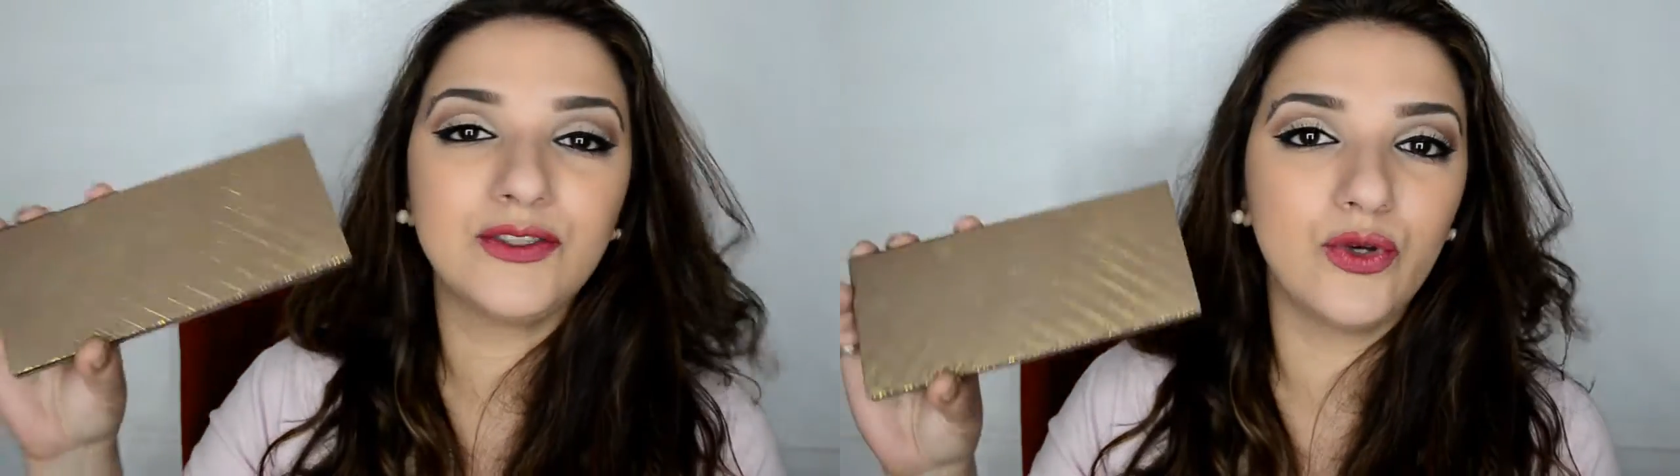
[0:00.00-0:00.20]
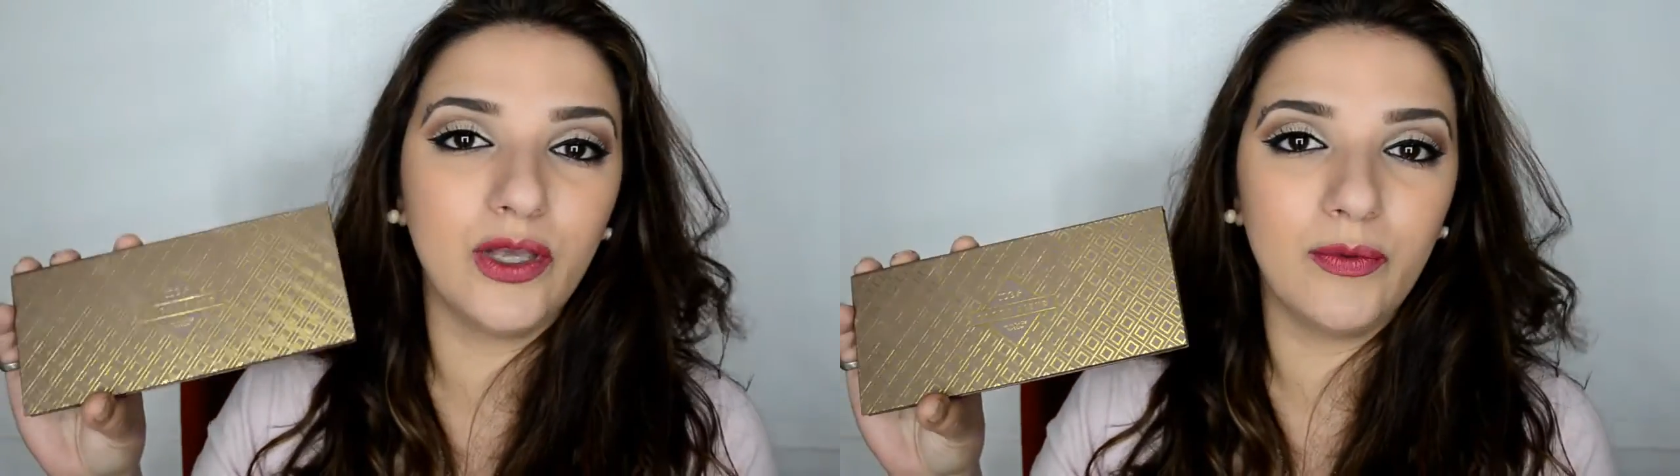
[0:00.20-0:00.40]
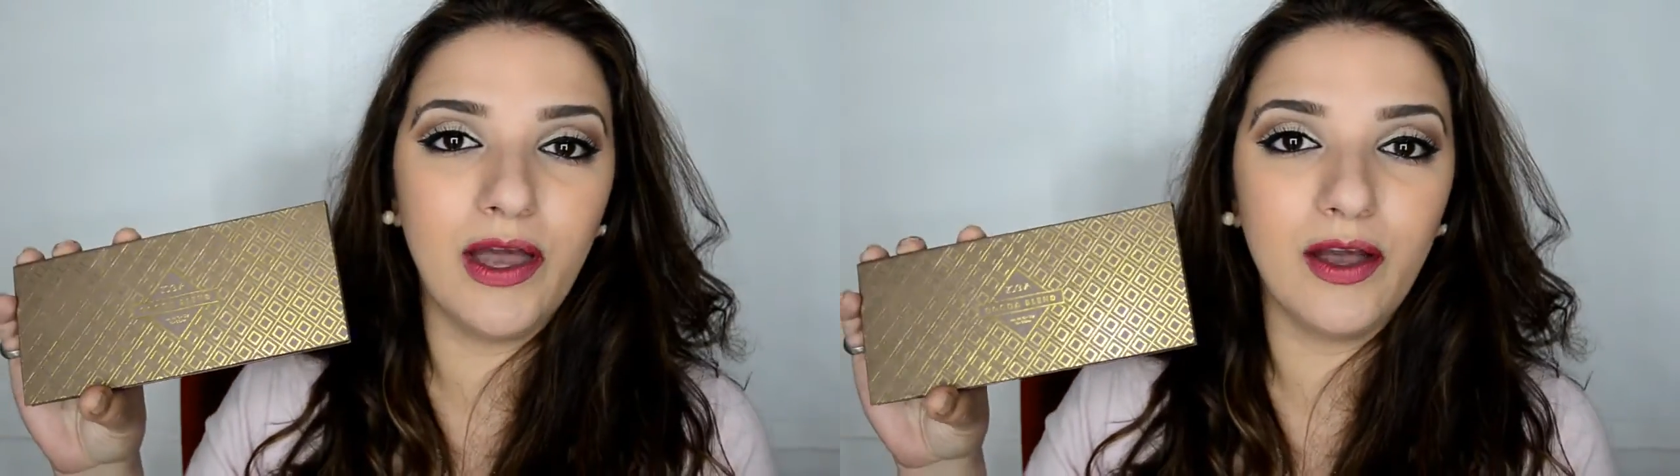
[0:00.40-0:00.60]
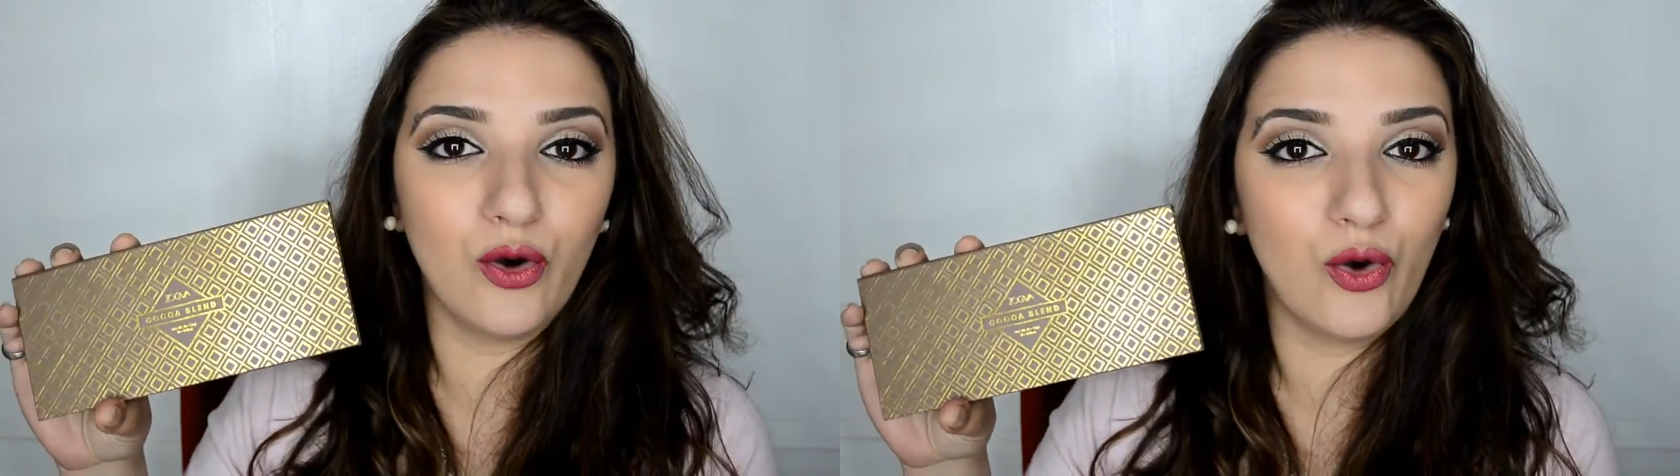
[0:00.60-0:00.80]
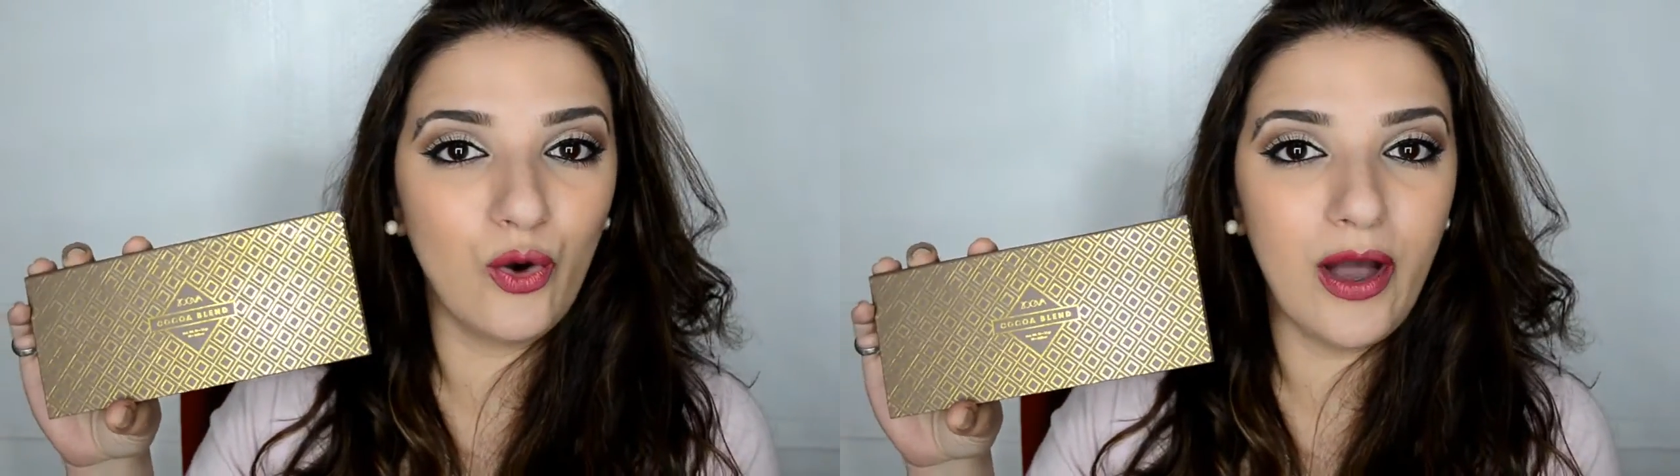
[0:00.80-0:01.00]
Soeva
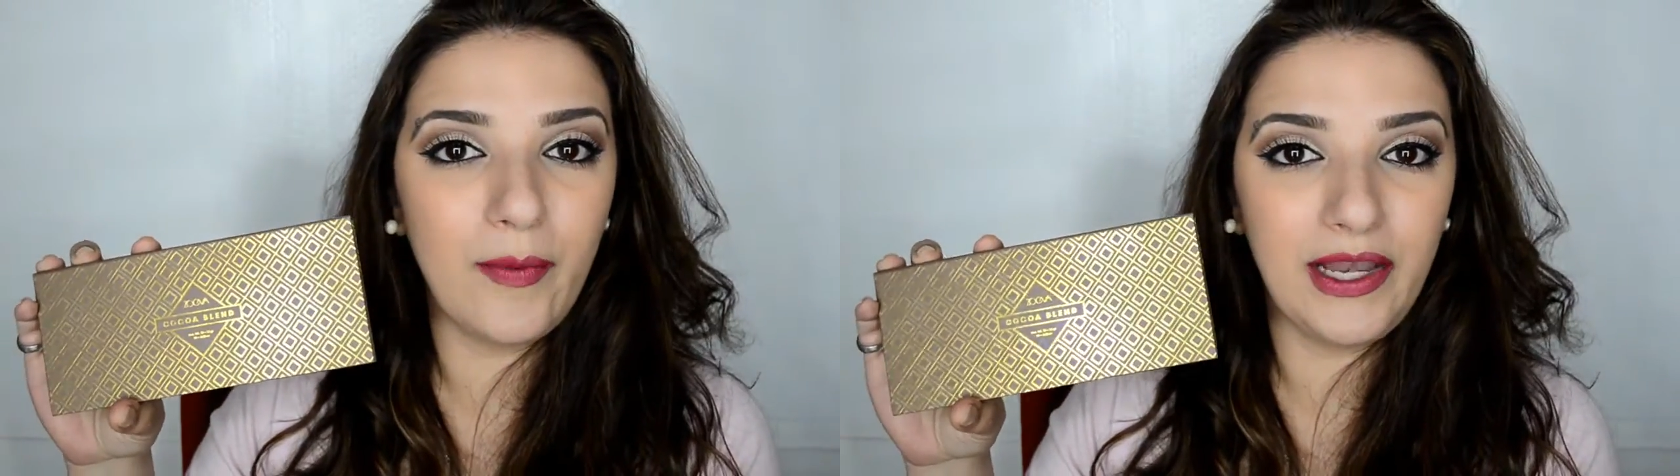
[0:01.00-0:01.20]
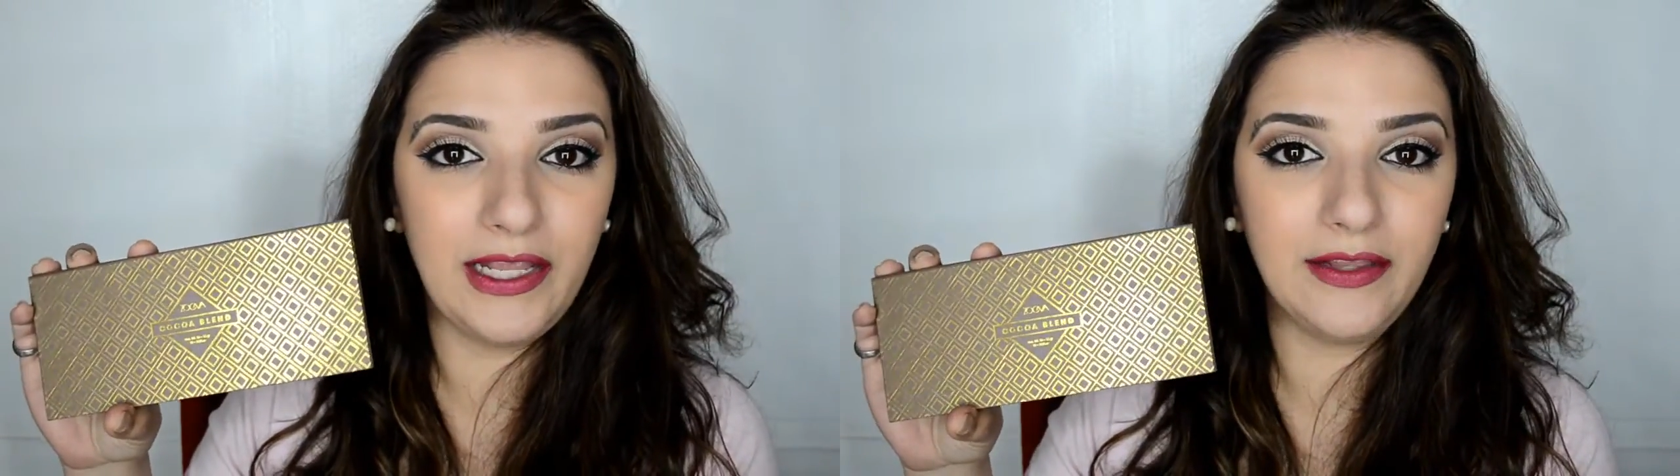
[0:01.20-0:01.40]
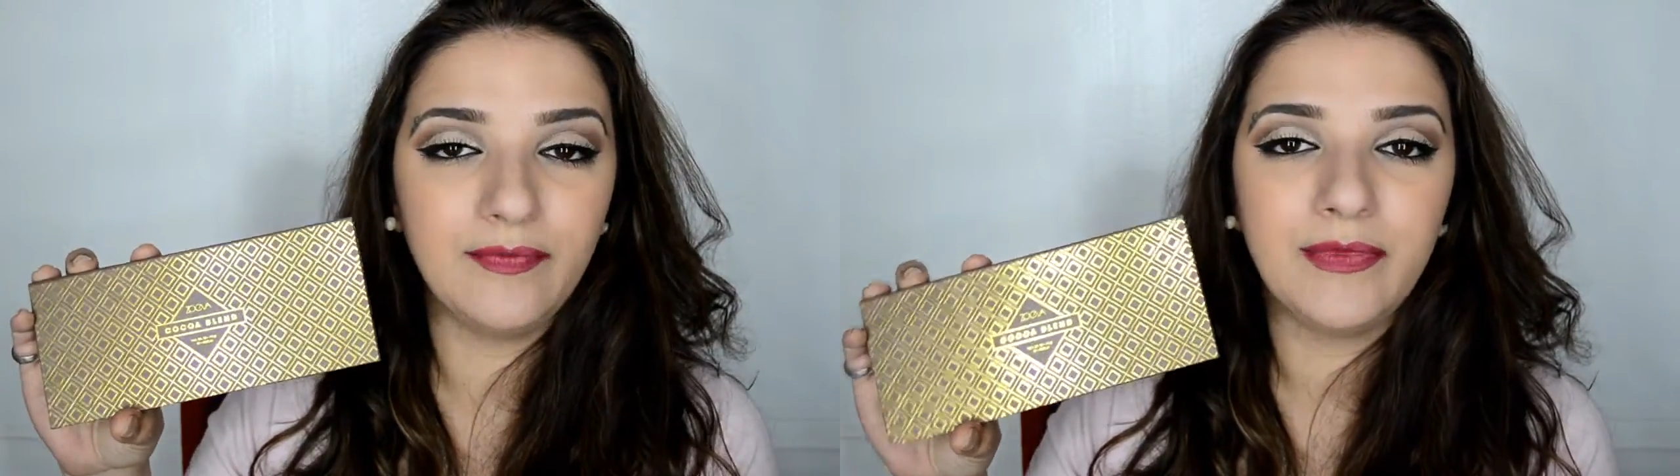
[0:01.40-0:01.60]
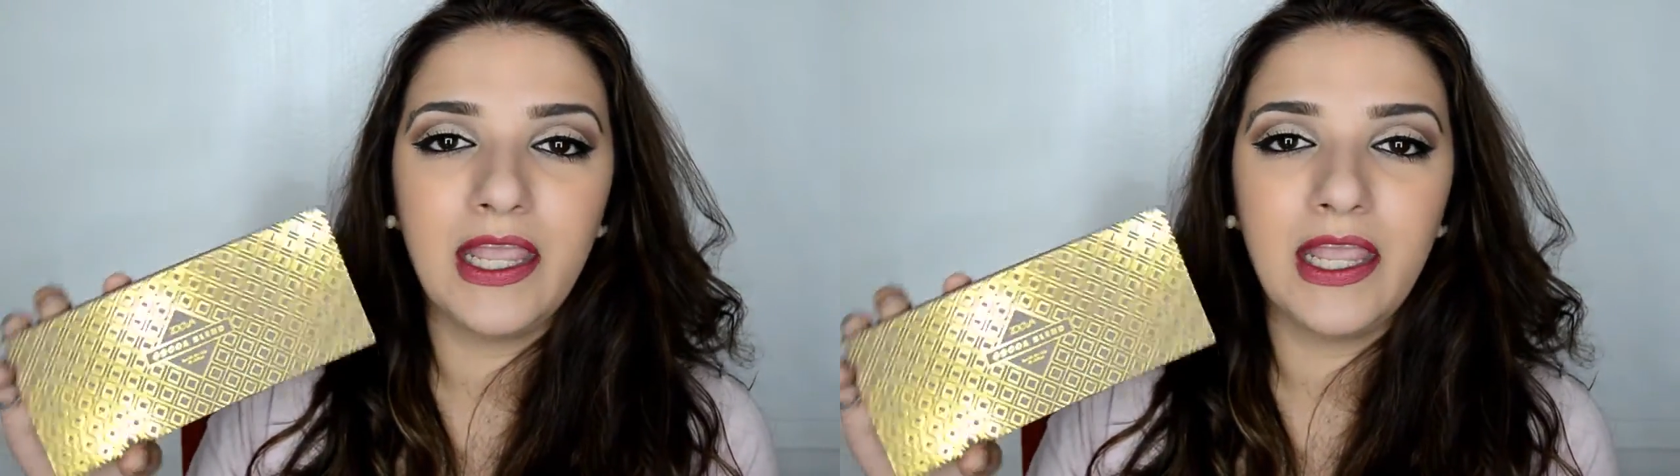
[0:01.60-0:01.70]
Cocoa Blend.